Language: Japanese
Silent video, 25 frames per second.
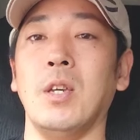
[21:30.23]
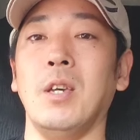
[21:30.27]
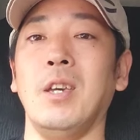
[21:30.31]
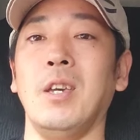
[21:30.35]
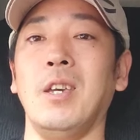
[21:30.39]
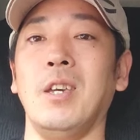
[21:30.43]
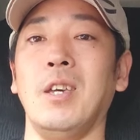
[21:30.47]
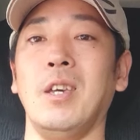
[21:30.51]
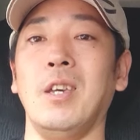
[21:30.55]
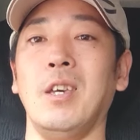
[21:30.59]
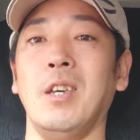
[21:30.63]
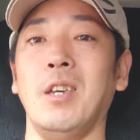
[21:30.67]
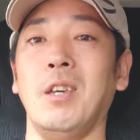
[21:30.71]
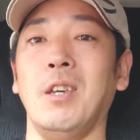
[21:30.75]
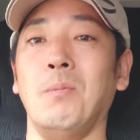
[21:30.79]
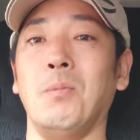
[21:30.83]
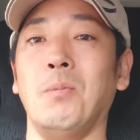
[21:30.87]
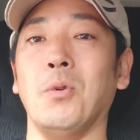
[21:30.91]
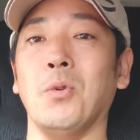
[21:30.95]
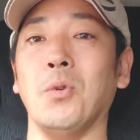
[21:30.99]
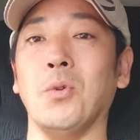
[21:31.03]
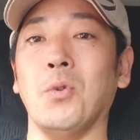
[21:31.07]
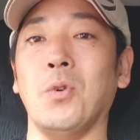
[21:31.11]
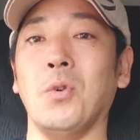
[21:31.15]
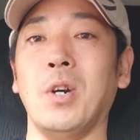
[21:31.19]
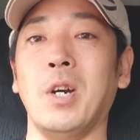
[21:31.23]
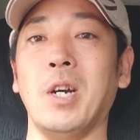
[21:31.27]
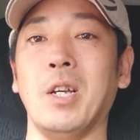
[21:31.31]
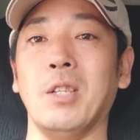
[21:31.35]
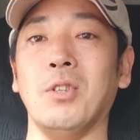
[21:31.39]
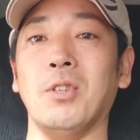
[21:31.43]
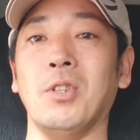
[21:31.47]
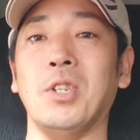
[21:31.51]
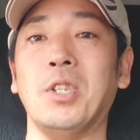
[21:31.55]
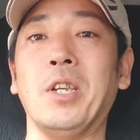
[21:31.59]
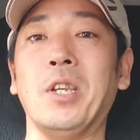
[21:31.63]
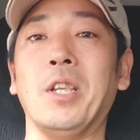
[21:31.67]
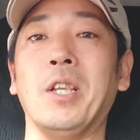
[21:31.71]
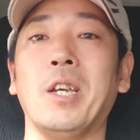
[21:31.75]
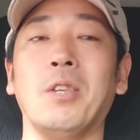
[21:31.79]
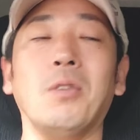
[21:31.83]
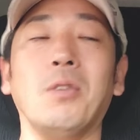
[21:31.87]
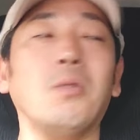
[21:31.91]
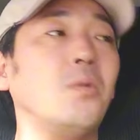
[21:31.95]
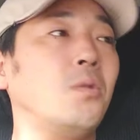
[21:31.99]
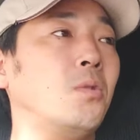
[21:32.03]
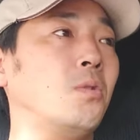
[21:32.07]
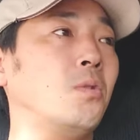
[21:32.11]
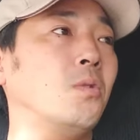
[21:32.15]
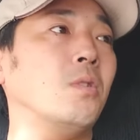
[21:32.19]
えー、物を外してない
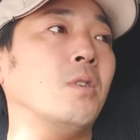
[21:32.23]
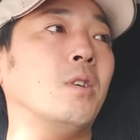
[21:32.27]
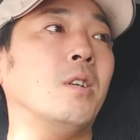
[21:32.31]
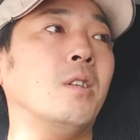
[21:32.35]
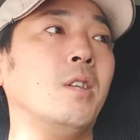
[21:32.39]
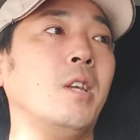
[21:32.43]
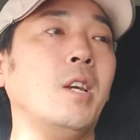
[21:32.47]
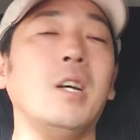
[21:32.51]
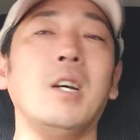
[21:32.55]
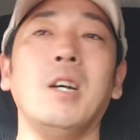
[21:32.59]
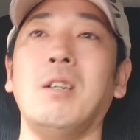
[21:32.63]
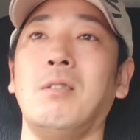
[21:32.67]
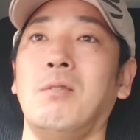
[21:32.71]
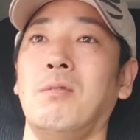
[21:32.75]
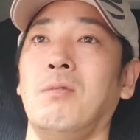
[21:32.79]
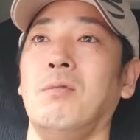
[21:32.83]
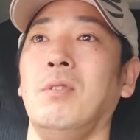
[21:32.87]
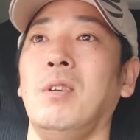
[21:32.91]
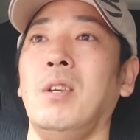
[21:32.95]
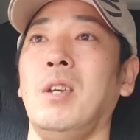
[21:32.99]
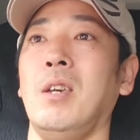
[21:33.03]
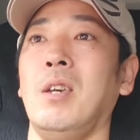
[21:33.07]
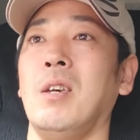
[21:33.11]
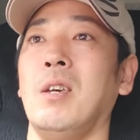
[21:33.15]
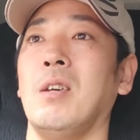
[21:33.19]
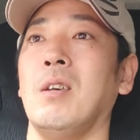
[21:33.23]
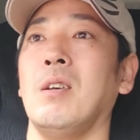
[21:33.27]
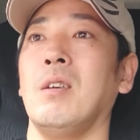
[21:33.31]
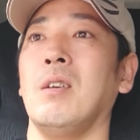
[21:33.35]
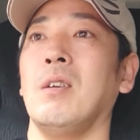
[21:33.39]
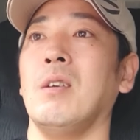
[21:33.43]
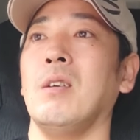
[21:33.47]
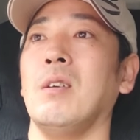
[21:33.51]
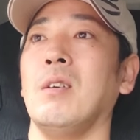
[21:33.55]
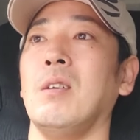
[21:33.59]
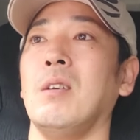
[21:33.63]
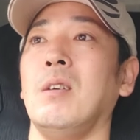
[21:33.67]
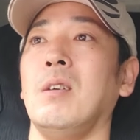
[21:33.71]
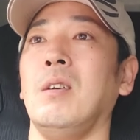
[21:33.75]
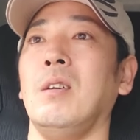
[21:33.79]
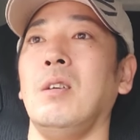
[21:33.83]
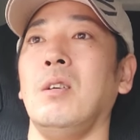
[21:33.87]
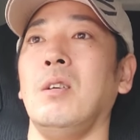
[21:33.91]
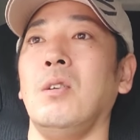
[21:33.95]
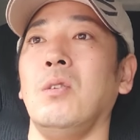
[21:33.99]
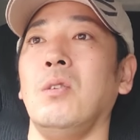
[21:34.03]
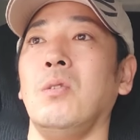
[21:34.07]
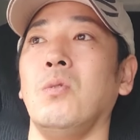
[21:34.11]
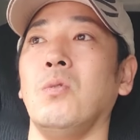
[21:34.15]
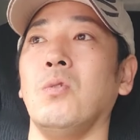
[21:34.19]
というのがねあるんで、
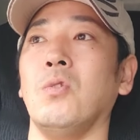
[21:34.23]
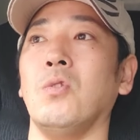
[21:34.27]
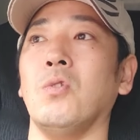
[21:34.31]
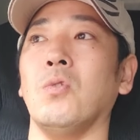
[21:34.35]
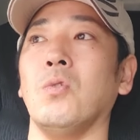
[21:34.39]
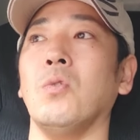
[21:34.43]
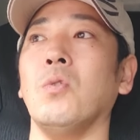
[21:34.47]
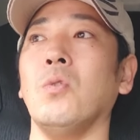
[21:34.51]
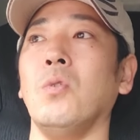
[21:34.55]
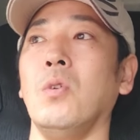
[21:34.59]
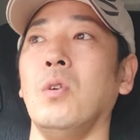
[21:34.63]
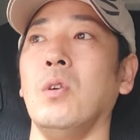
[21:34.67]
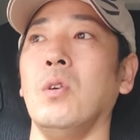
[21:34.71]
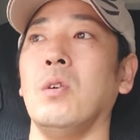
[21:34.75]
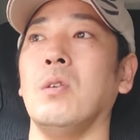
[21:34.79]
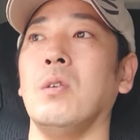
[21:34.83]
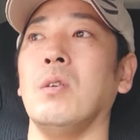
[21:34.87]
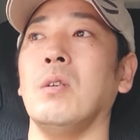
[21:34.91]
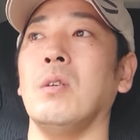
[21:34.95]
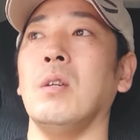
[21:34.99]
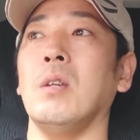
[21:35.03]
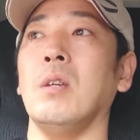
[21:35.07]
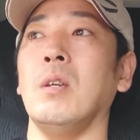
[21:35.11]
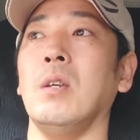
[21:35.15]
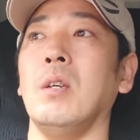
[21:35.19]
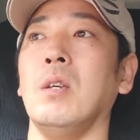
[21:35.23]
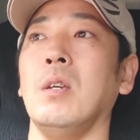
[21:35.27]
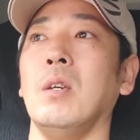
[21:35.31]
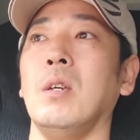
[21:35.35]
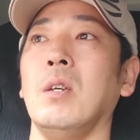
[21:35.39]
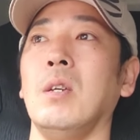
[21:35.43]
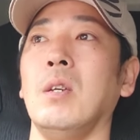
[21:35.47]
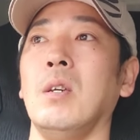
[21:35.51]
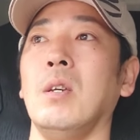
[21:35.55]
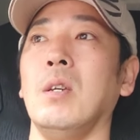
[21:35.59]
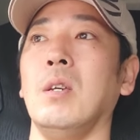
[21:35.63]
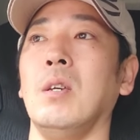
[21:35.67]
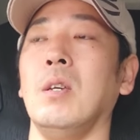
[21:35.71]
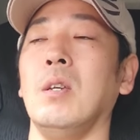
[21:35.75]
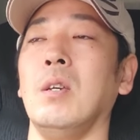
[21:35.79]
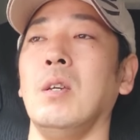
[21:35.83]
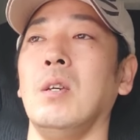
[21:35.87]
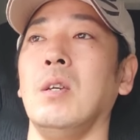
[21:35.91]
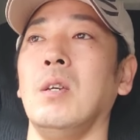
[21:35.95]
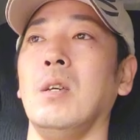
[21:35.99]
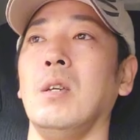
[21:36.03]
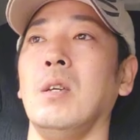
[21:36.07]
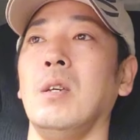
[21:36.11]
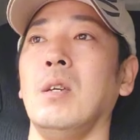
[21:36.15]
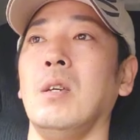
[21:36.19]
えーと、ちょっと、
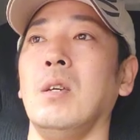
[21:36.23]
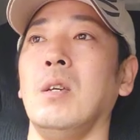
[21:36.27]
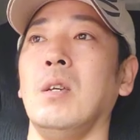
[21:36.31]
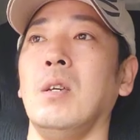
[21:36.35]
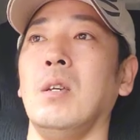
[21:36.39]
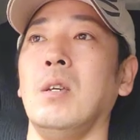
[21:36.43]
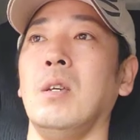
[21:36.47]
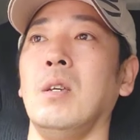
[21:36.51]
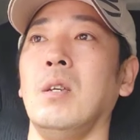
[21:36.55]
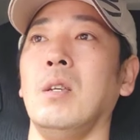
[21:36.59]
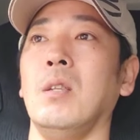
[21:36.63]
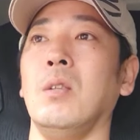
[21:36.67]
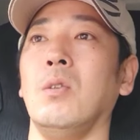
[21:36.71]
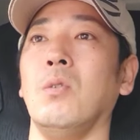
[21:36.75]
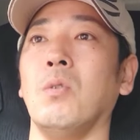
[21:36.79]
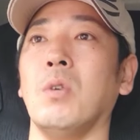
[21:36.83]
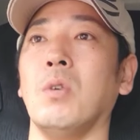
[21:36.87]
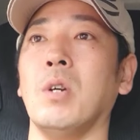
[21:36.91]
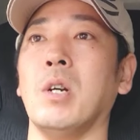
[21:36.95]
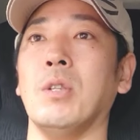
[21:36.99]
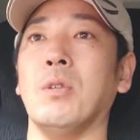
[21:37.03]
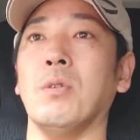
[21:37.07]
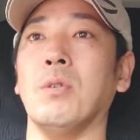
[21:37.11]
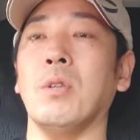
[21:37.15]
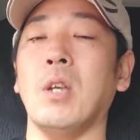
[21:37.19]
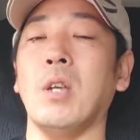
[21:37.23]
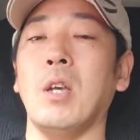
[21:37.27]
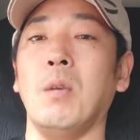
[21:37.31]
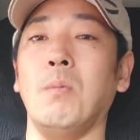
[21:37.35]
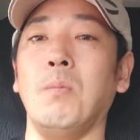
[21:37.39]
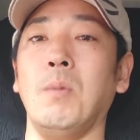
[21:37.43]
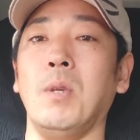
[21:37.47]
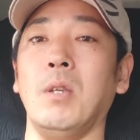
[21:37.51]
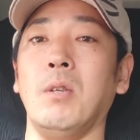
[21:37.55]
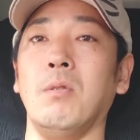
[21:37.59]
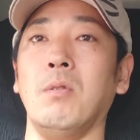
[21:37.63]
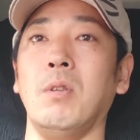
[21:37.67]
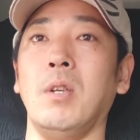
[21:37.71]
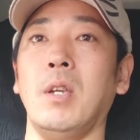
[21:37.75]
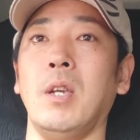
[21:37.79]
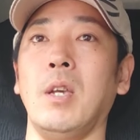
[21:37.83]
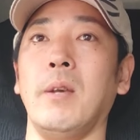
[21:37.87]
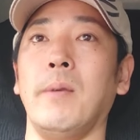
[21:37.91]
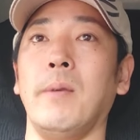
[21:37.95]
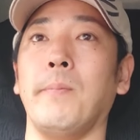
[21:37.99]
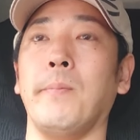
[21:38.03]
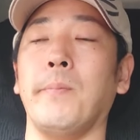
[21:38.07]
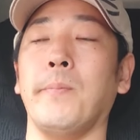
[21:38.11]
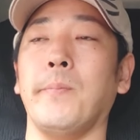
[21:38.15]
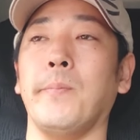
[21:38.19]
えー、どっかのタイミング
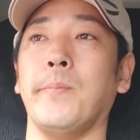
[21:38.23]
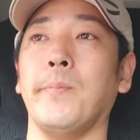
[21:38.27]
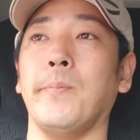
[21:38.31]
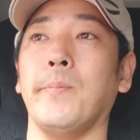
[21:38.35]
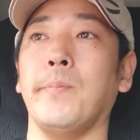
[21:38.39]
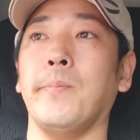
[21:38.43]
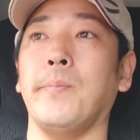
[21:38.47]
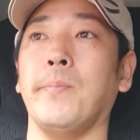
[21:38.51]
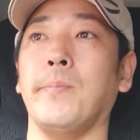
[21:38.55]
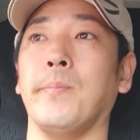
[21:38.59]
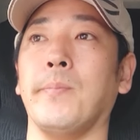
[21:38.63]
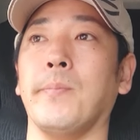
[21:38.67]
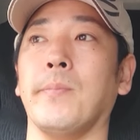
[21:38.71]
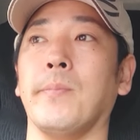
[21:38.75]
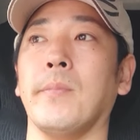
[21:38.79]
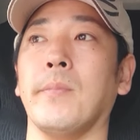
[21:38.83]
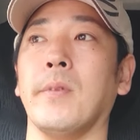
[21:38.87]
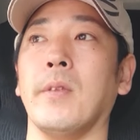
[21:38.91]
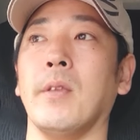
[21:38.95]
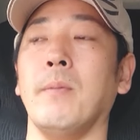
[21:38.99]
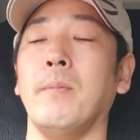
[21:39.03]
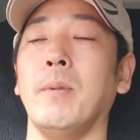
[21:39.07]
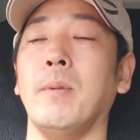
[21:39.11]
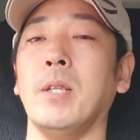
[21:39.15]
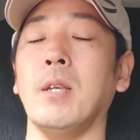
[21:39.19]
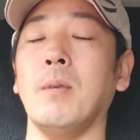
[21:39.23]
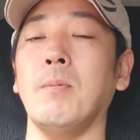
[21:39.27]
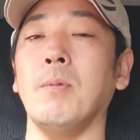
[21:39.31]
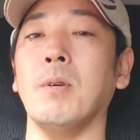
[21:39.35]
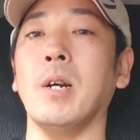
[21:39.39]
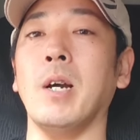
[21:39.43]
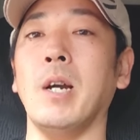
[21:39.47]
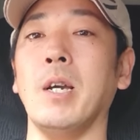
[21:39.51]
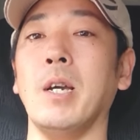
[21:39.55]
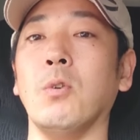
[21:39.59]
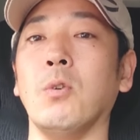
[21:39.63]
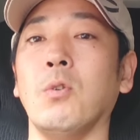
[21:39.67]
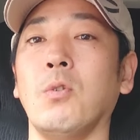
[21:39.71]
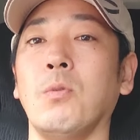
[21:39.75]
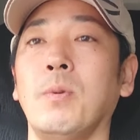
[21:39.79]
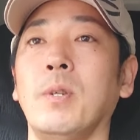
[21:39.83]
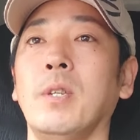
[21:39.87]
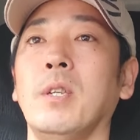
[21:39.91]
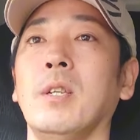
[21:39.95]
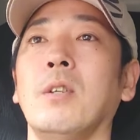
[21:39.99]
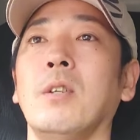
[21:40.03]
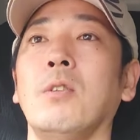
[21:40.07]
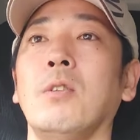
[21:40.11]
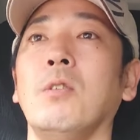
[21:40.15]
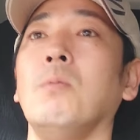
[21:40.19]
で、まあ、多分火曜日
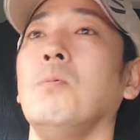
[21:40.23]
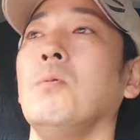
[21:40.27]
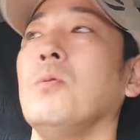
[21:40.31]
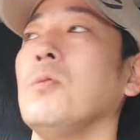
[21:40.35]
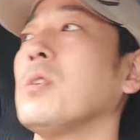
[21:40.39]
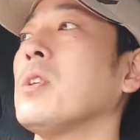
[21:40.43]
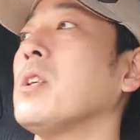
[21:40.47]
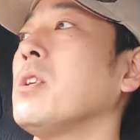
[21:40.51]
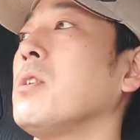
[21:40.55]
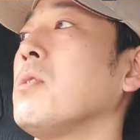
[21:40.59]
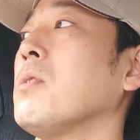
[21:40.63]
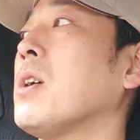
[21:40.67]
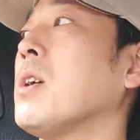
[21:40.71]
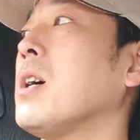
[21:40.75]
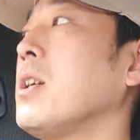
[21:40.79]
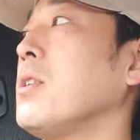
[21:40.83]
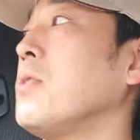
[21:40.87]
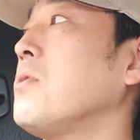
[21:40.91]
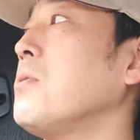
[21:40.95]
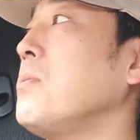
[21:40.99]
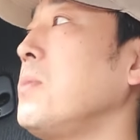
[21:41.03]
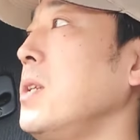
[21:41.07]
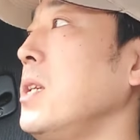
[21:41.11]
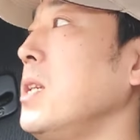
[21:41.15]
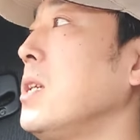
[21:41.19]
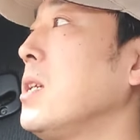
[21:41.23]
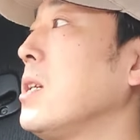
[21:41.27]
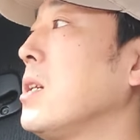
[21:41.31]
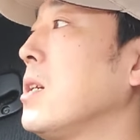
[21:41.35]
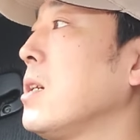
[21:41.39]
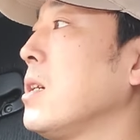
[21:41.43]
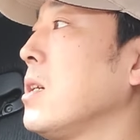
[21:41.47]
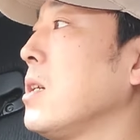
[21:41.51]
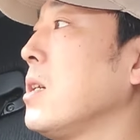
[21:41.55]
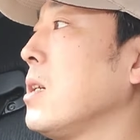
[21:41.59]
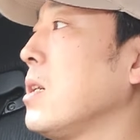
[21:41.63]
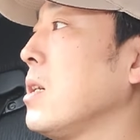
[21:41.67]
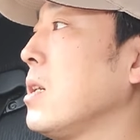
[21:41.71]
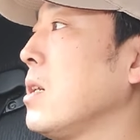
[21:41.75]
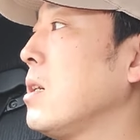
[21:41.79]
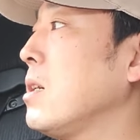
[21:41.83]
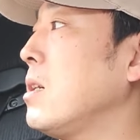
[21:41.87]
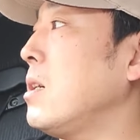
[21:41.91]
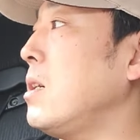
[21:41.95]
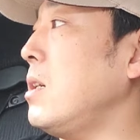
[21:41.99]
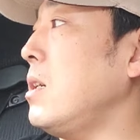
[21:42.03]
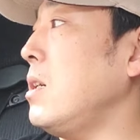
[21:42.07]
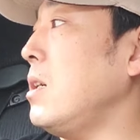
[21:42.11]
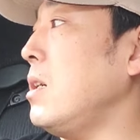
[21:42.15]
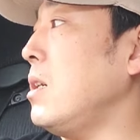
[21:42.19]
になると思うんですけど火曜日、
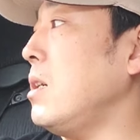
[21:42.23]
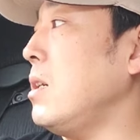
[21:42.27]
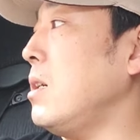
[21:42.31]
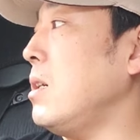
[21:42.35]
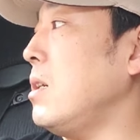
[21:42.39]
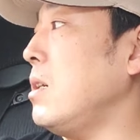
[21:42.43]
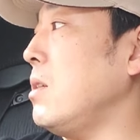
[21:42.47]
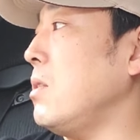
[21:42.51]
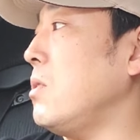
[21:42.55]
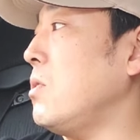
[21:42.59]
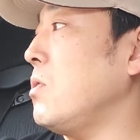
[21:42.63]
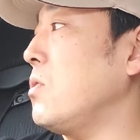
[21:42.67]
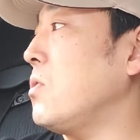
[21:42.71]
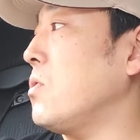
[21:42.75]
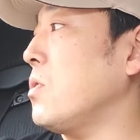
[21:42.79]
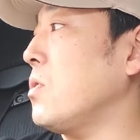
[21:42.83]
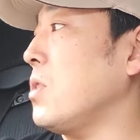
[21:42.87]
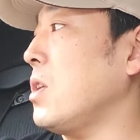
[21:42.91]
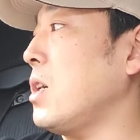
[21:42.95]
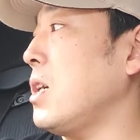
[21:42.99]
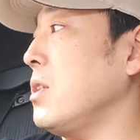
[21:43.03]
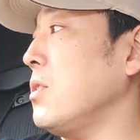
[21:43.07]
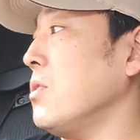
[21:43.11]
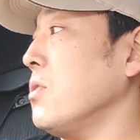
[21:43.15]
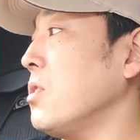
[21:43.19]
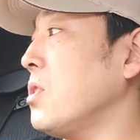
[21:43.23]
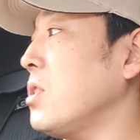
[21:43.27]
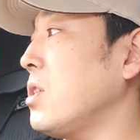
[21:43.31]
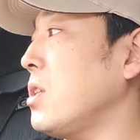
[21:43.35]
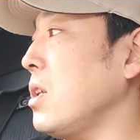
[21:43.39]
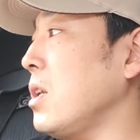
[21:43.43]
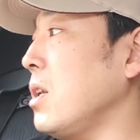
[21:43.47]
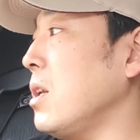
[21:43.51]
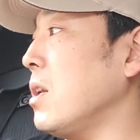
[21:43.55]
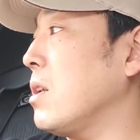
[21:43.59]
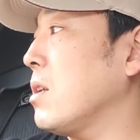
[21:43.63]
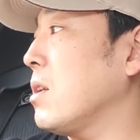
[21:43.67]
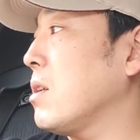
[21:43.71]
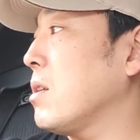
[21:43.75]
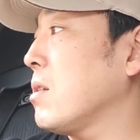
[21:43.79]
えーと、ちょっと外して、